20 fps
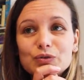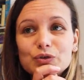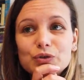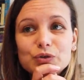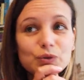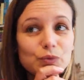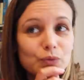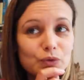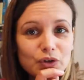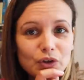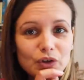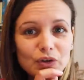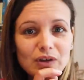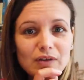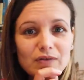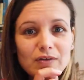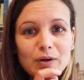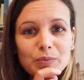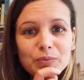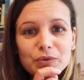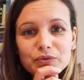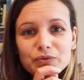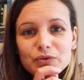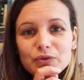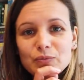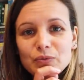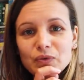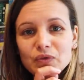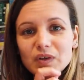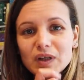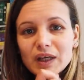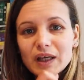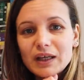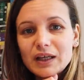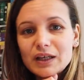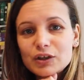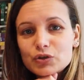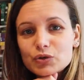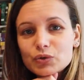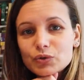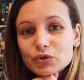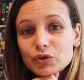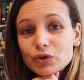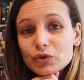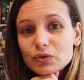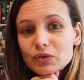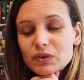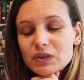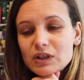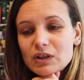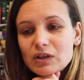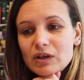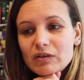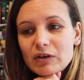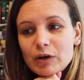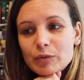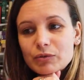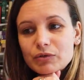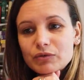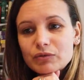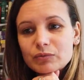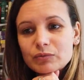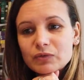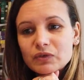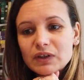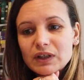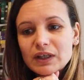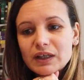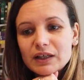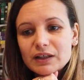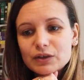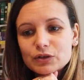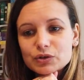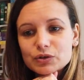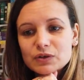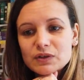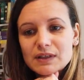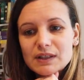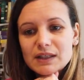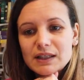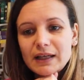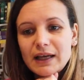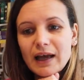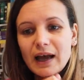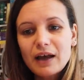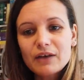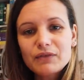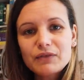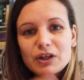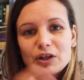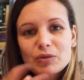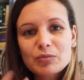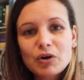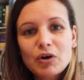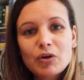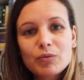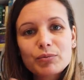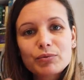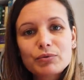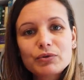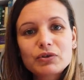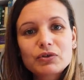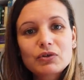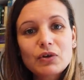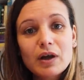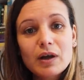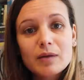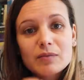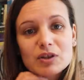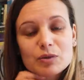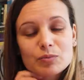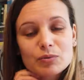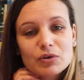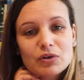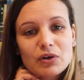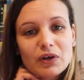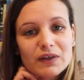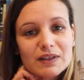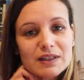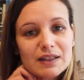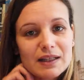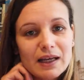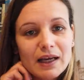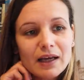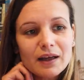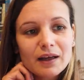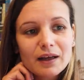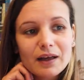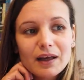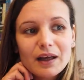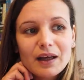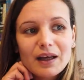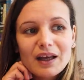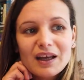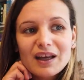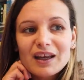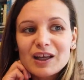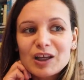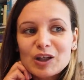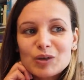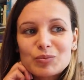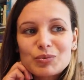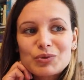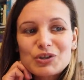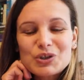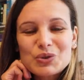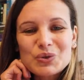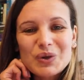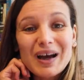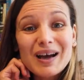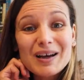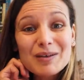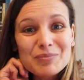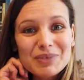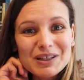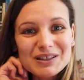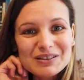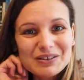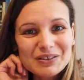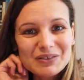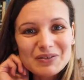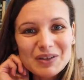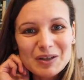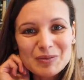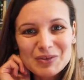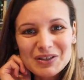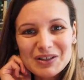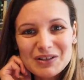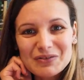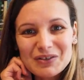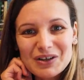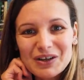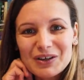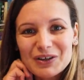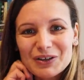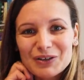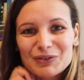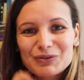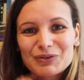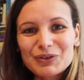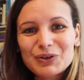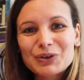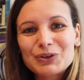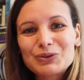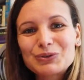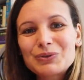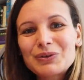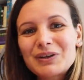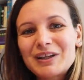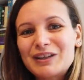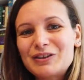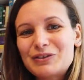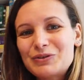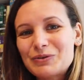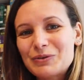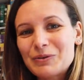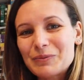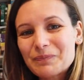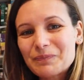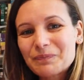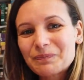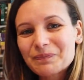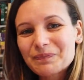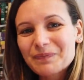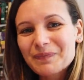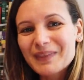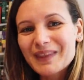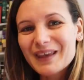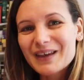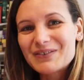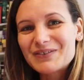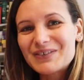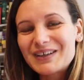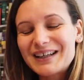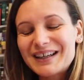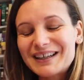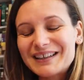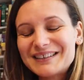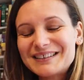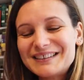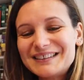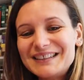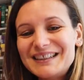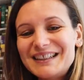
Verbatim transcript: donc je suis contente d'avoir pu vous le montrer. Je suis contente aussi d'avoir pu vous montrer quelque chose qui graphiquement en plus sort un petit peu de l'ordinaire. Et puis je suis impatiente vraiment d'avoir euh, vos retours là-dessus. Voilà.